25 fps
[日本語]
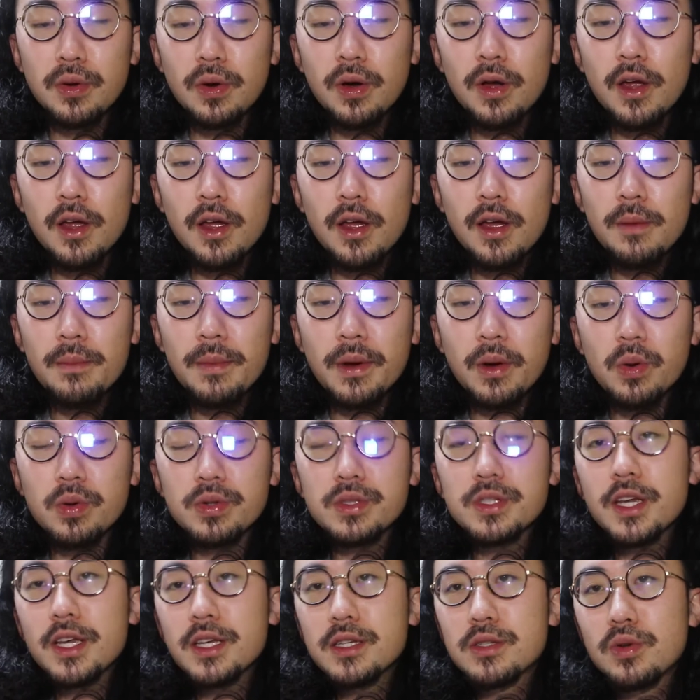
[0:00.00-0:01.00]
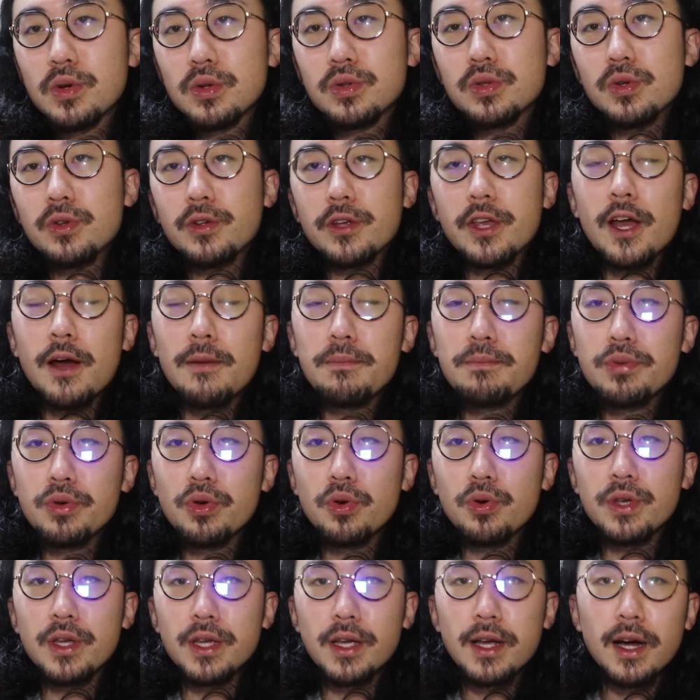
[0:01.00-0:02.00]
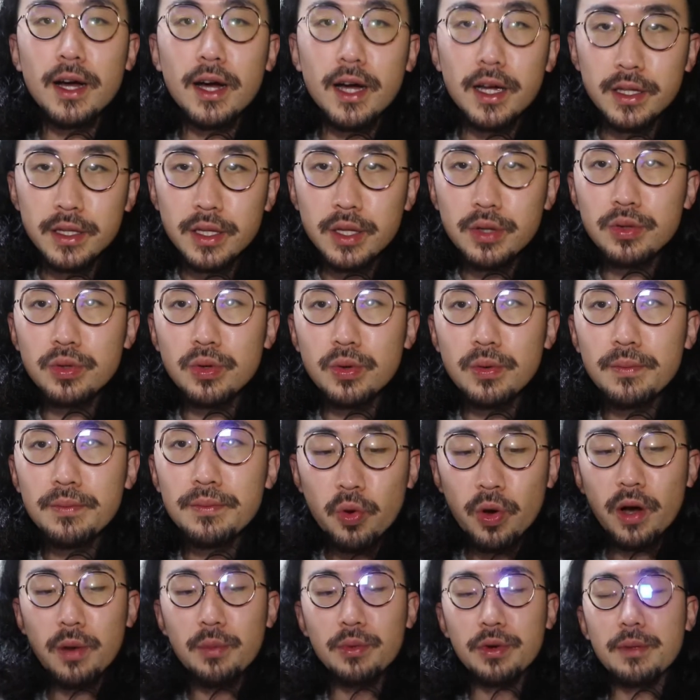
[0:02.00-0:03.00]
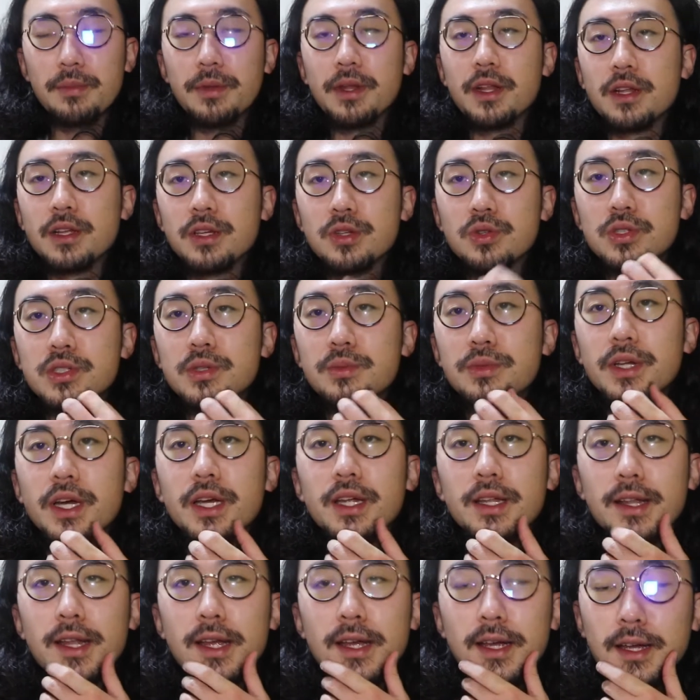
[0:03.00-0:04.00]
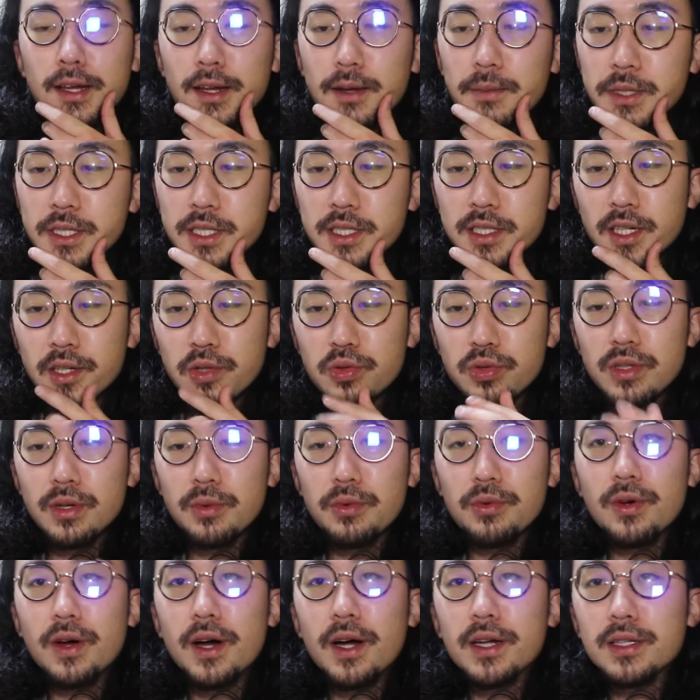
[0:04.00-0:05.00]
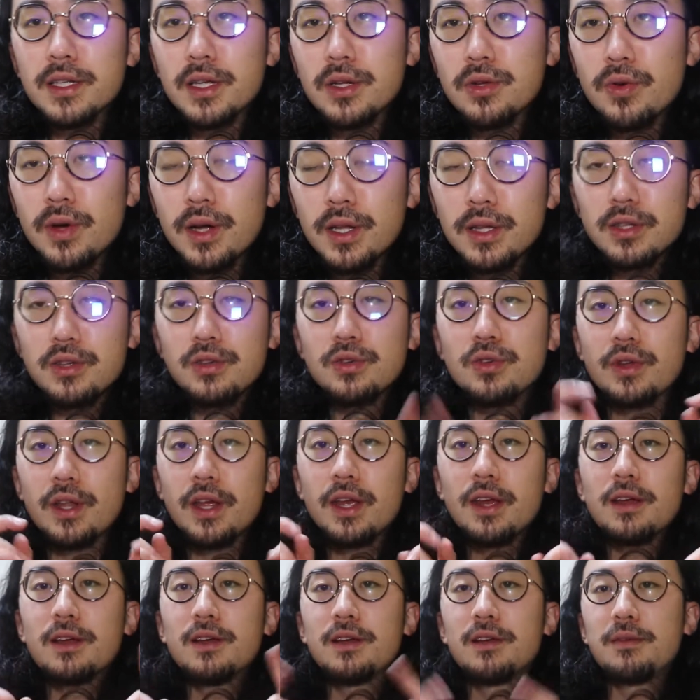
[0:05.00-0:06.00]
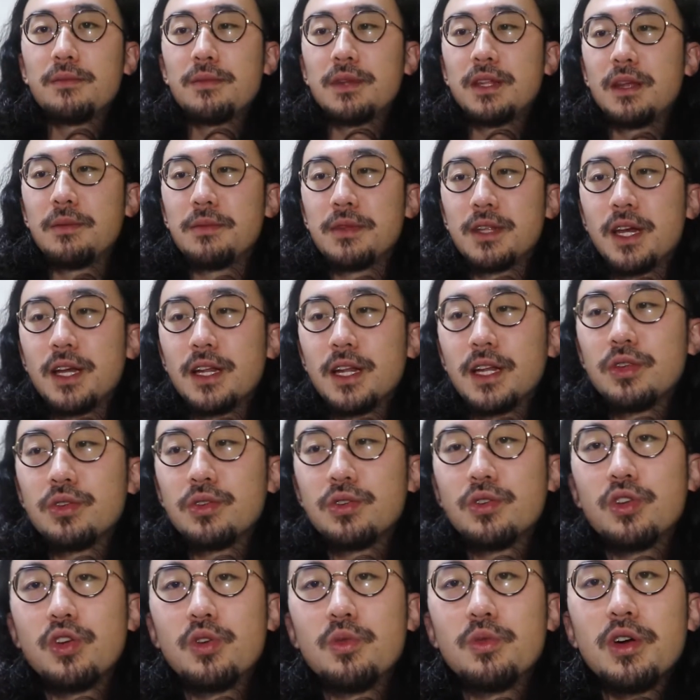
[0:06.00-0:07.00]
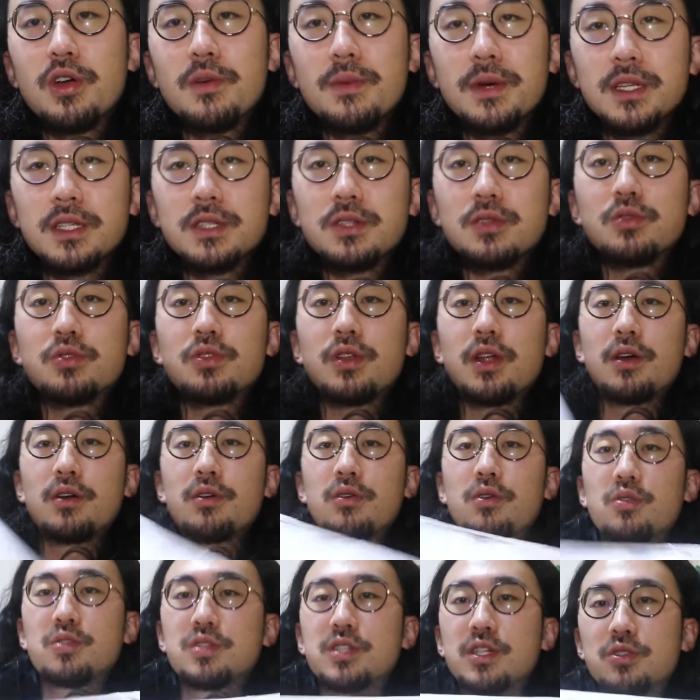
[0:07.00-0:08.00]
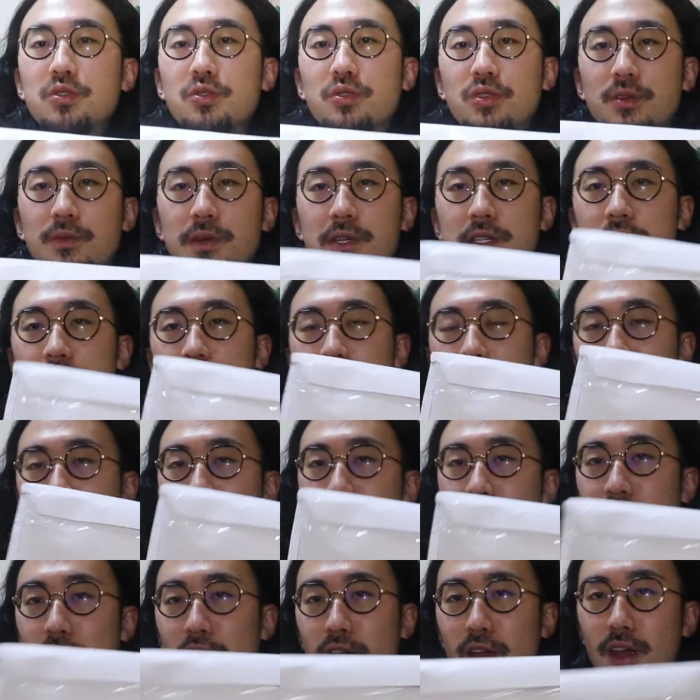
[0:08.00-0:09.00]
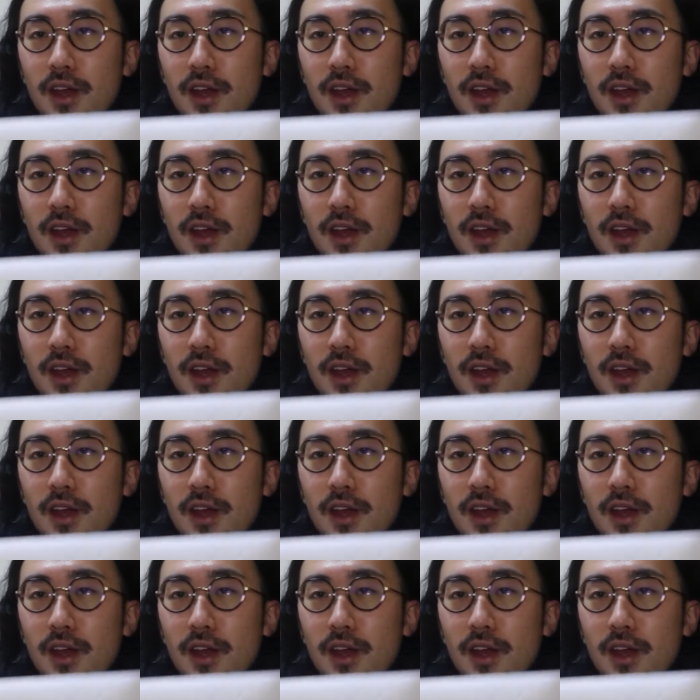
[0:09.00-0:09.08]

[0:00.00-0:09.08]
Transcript: ど5000円相当のキャンプ用品が入ってると評価もねまだ一つもないんで、まあ、実際どんなものが入ってるのかっていうのをね見てみたいなというふうに思いますこちらに届きました